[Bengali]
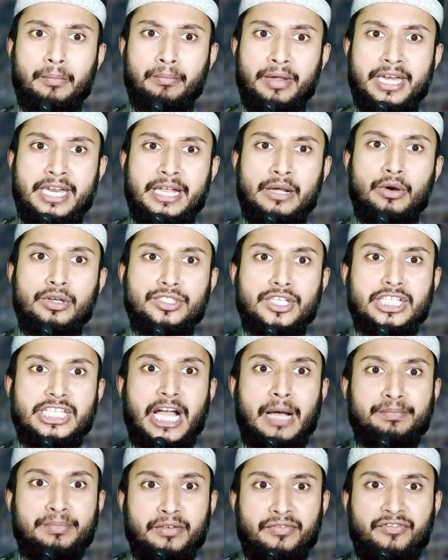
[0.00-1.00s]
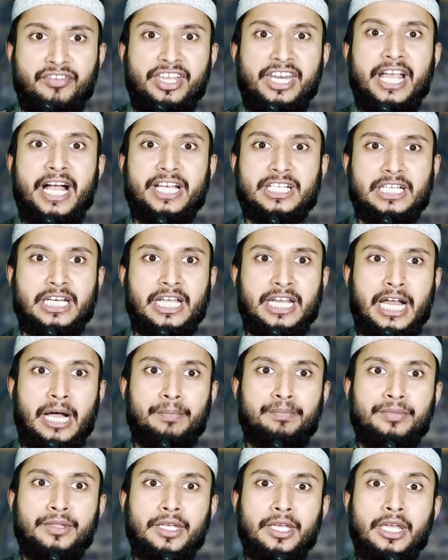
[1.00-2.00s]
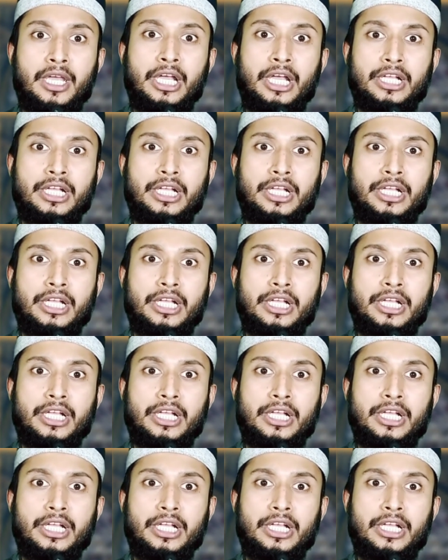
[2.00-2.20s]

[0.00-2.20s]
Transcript: মিনিং হচ্ছে যে আপনি ফিরে আসলেন আপনি